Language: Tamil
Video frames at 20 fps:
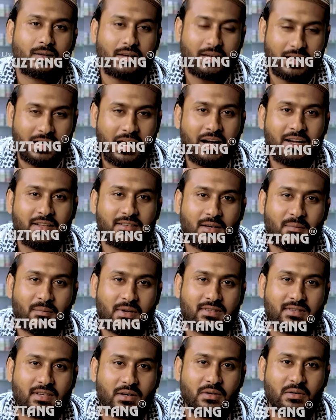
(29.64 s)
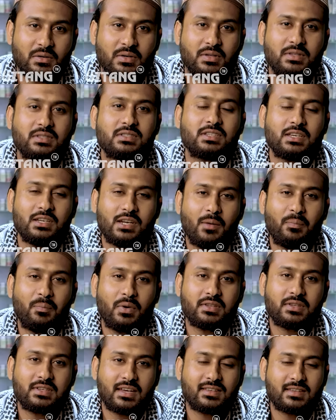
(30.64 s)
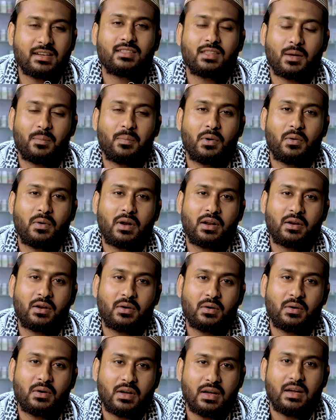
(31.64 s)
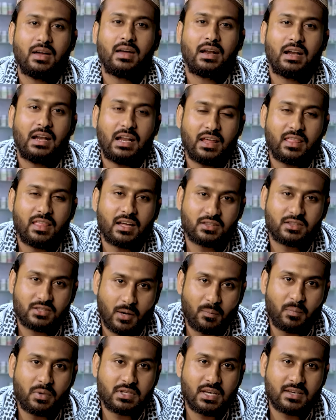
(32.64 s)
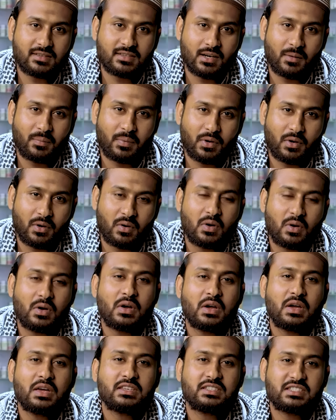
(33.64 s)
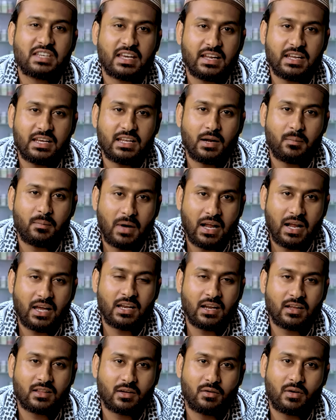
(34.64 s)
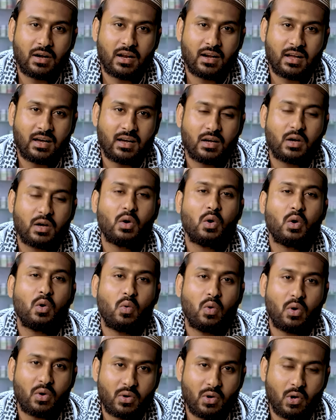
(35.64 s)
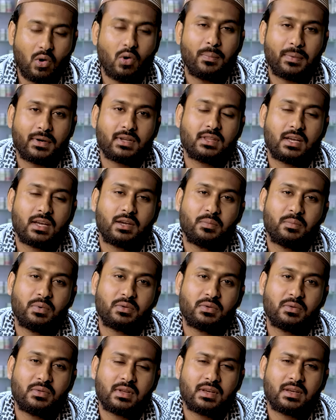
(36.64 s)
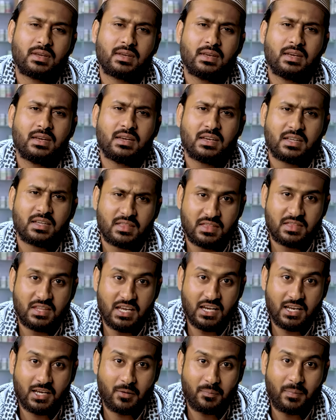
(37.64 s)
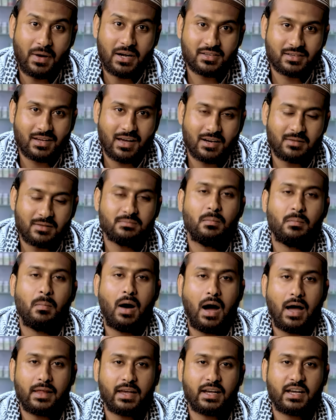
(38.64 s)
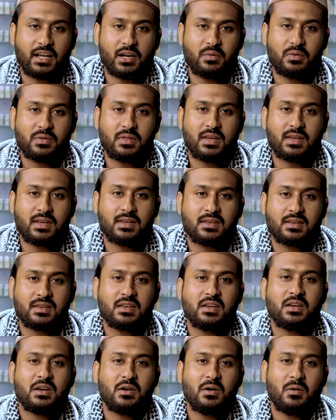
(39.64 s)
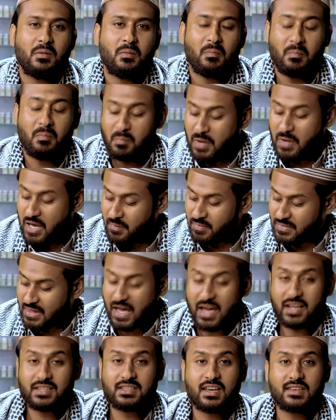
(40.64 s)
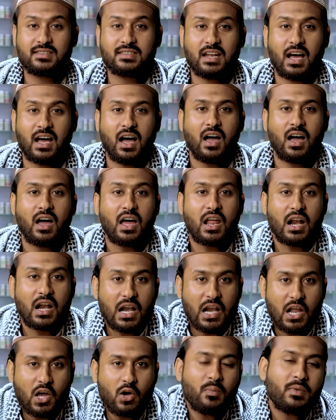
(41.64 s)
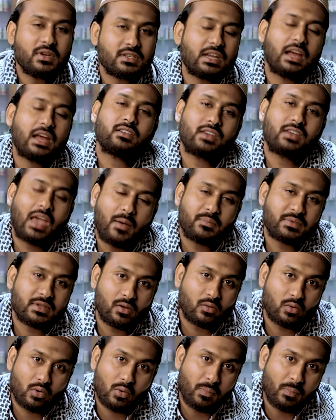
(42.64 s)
இந்த மாதிரி ப்ராப்ளம்ஸ் அறியாத வயசுல செஞ்ச தவறா இருக்கலாம் உடம்பு சரியில்லாம போயிருந்திருக்கலாம் உடம்பு பலவீனமா இருந்திருக்கலாம் அதனால வலிமை குறைஞ்சிரும் இதற்கான தீர்வு எங்ககிட்ட இருக்கு நாங்க செஞ்சிருக்கிறது இந்த லிவ் முஸ்டாங் கேப்சூல்